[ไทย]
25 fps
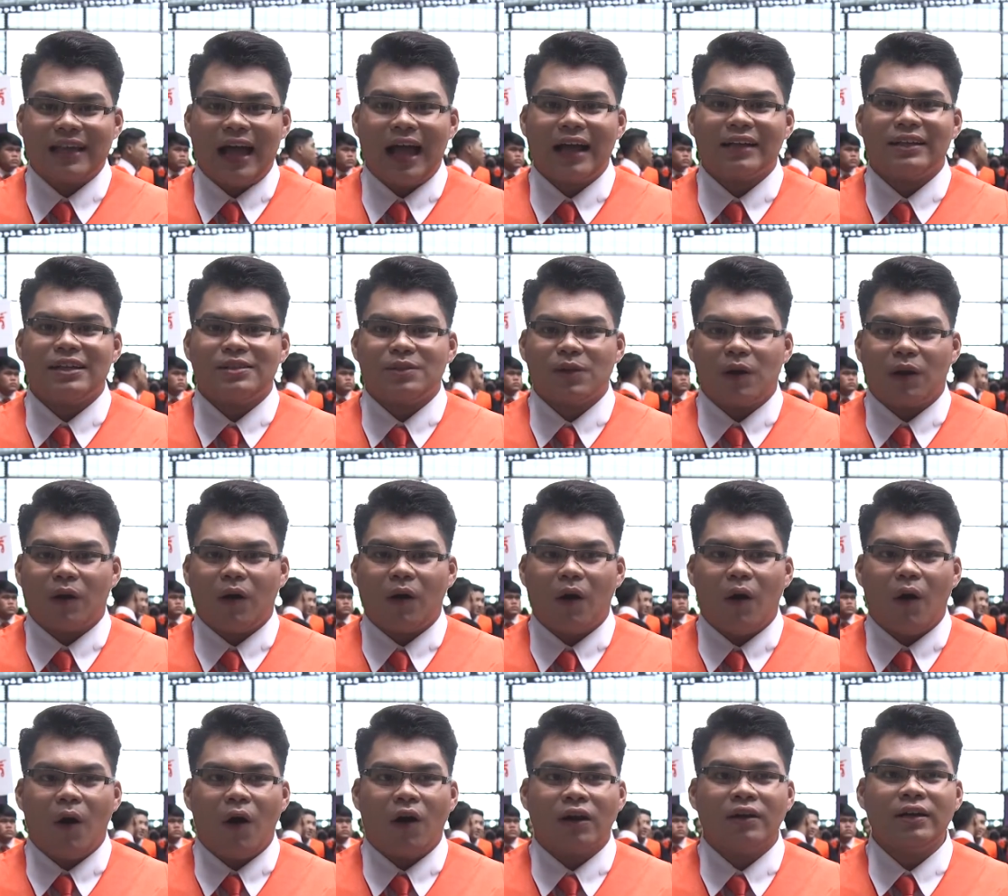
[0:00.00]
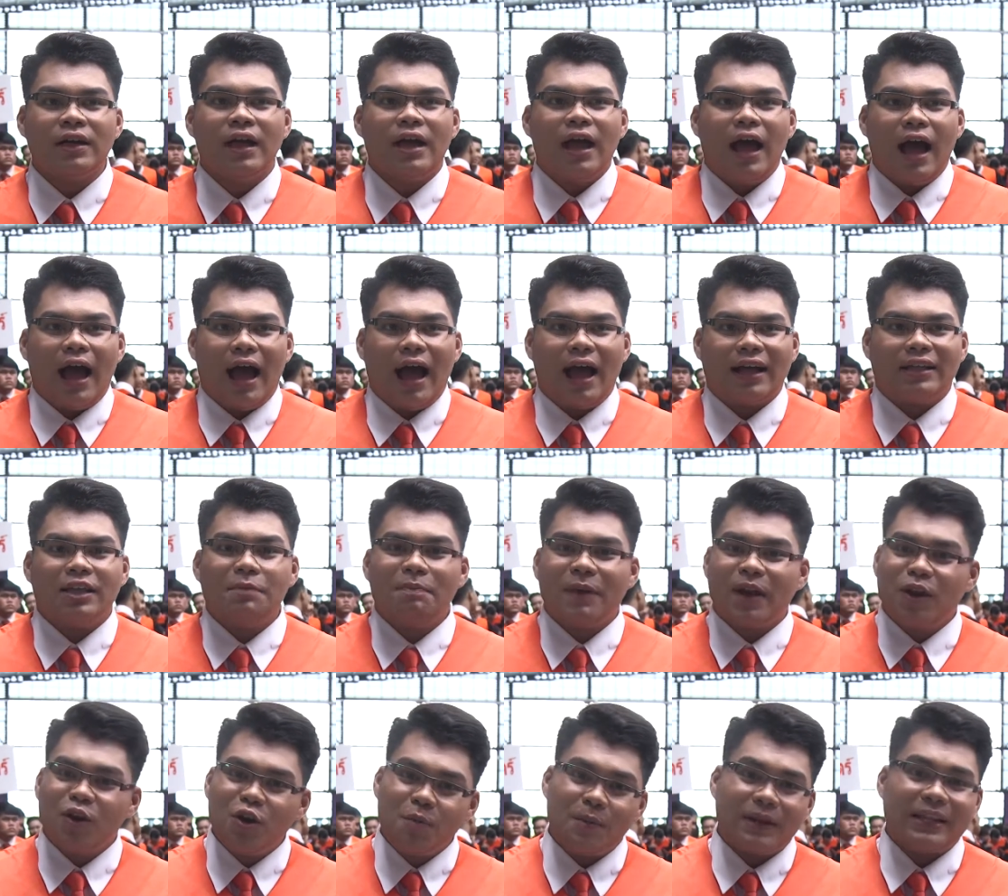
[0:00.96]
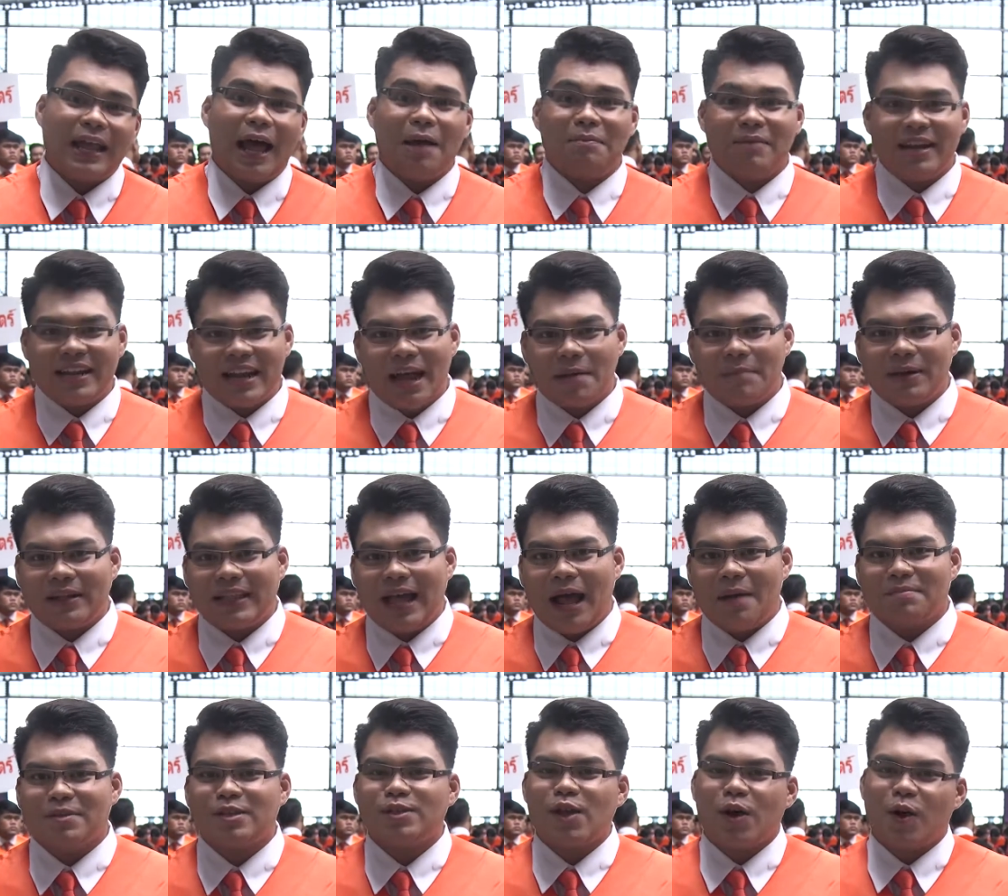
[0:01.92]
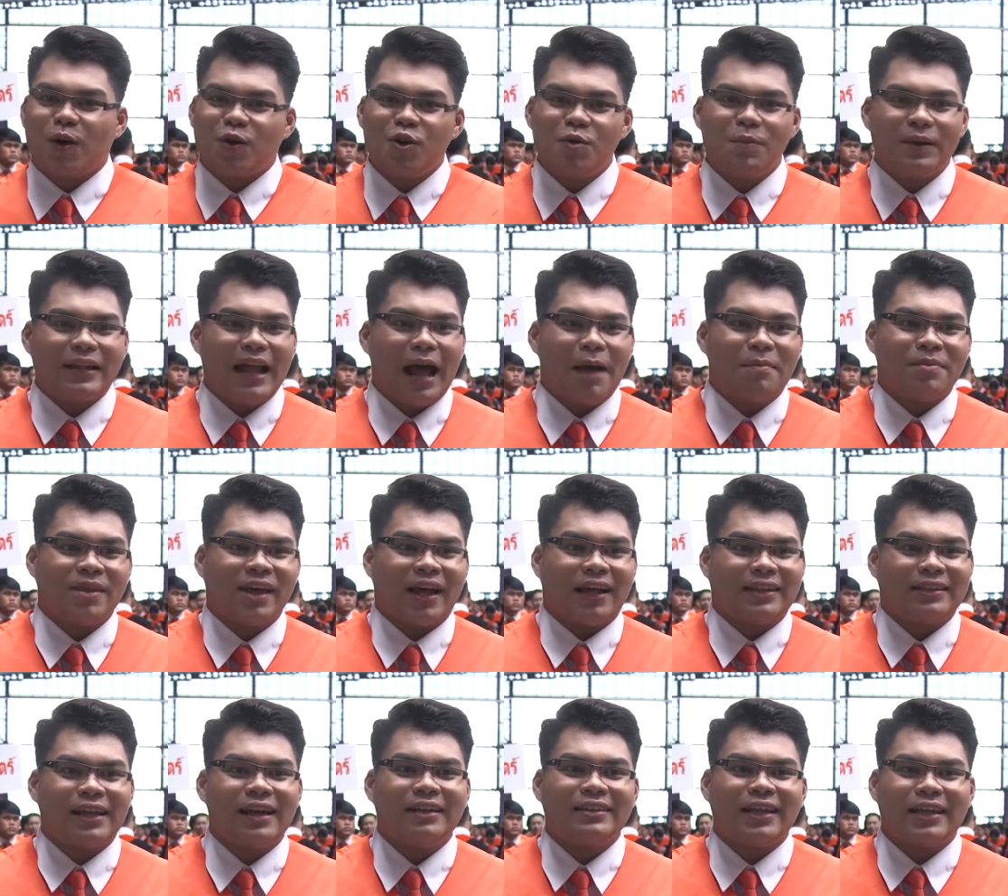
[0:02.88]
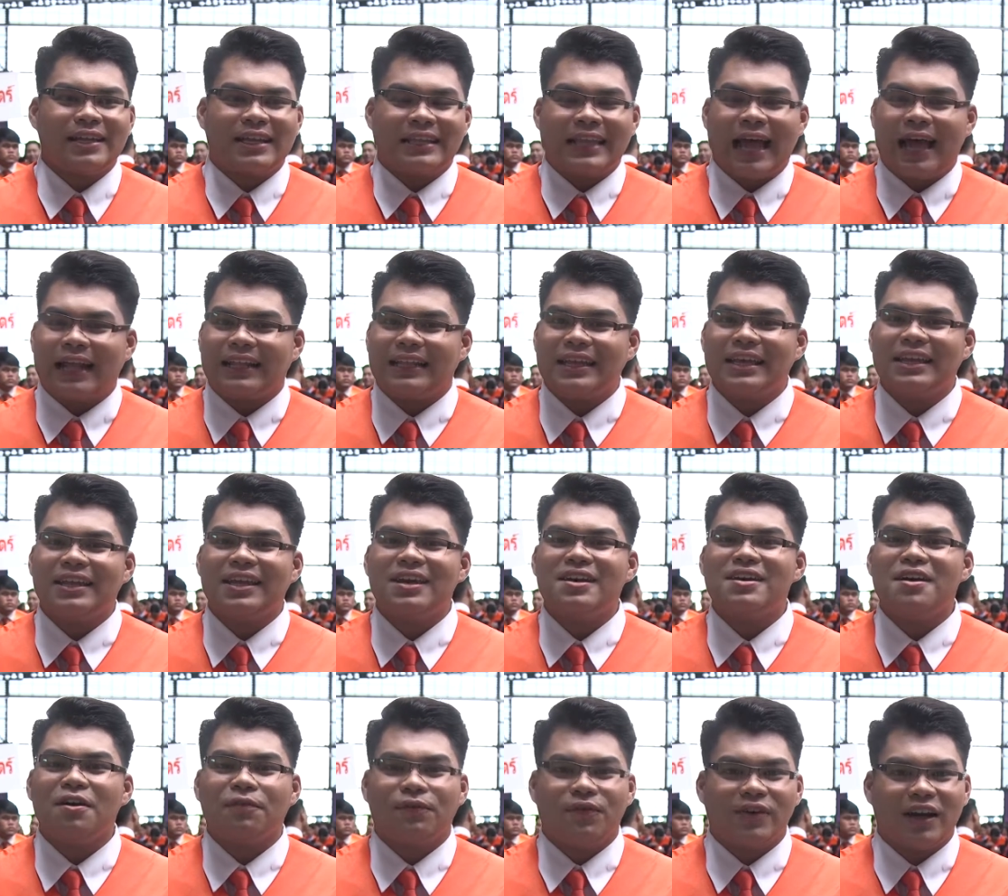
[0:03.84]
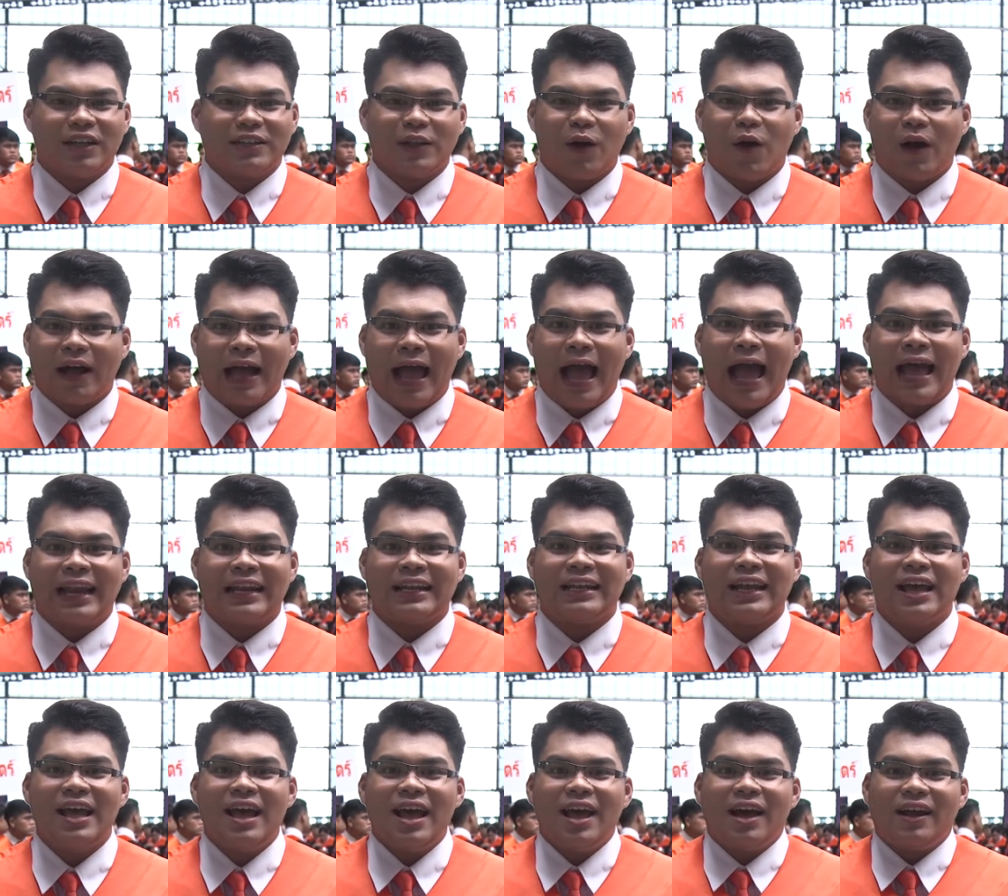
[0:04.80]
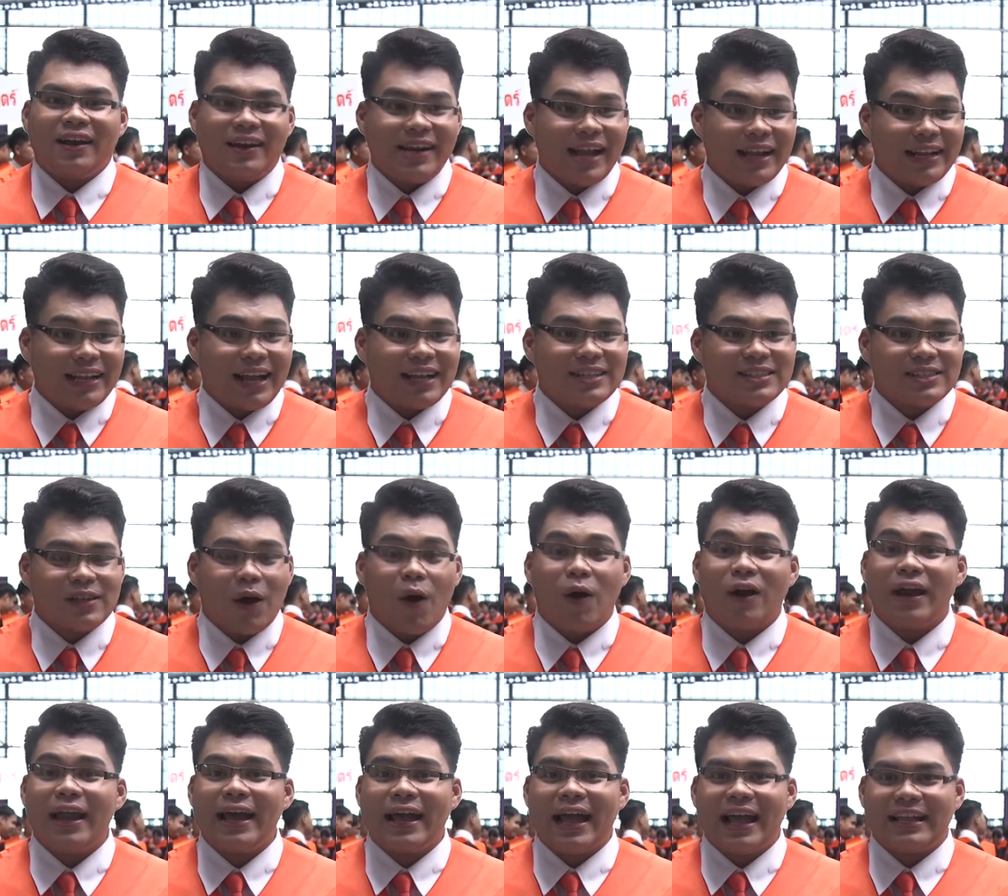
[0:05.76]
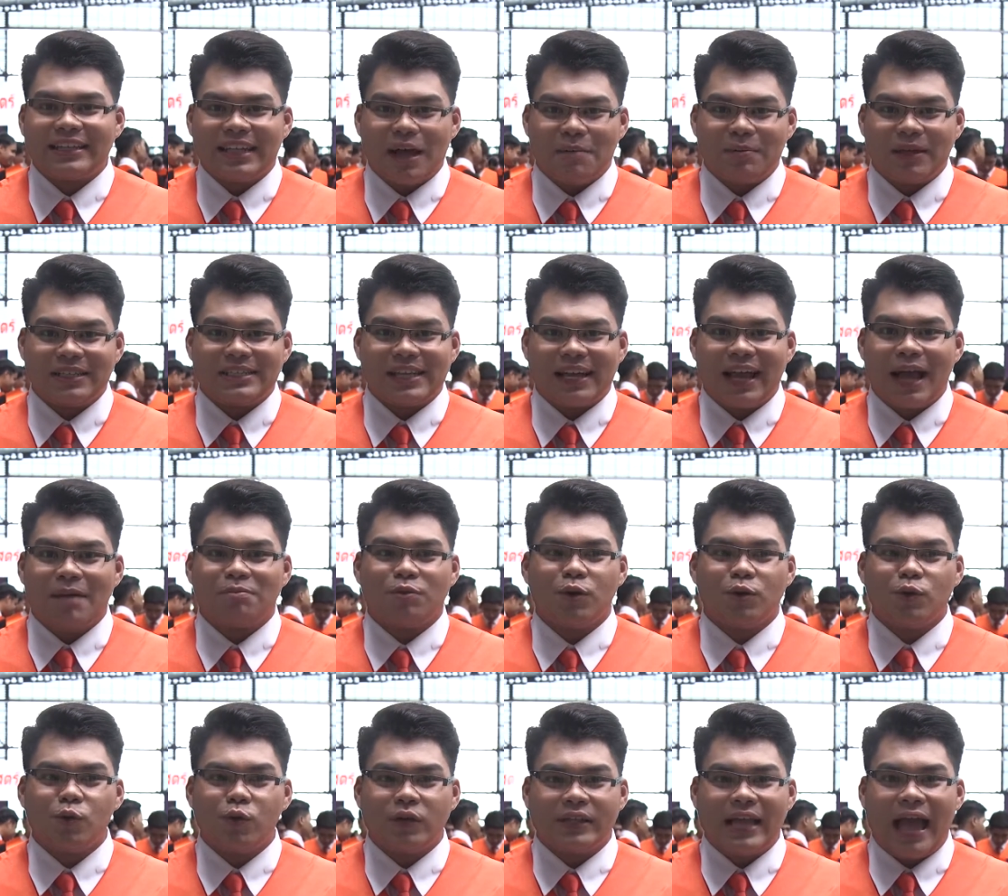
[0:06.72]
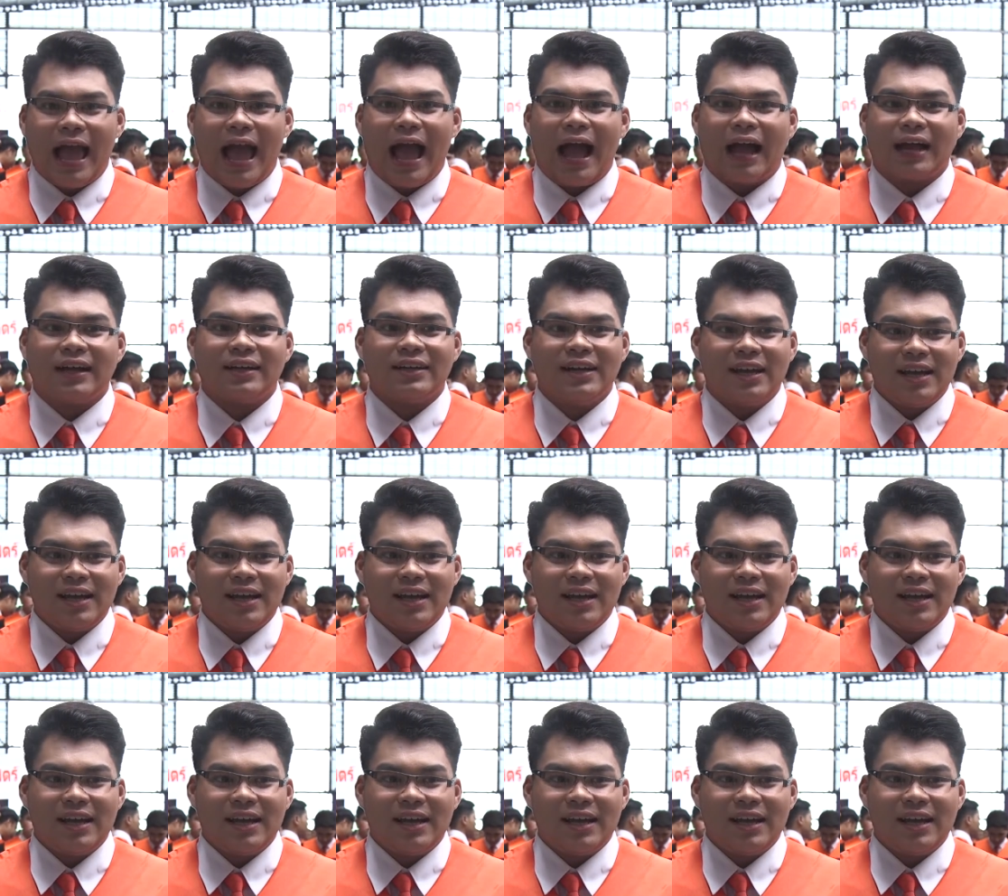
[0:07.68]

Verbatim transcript: ทั้งในส่วนของอที่เป็นรูปธรรมและนามธรรมในส่วนของรูปธรรมเนี่ยตั้งแต่สถานที่ที่เอื้อเฟื้อต่อการเรียนการสอน และการทำกิจกรรมทุก ๆอย่าง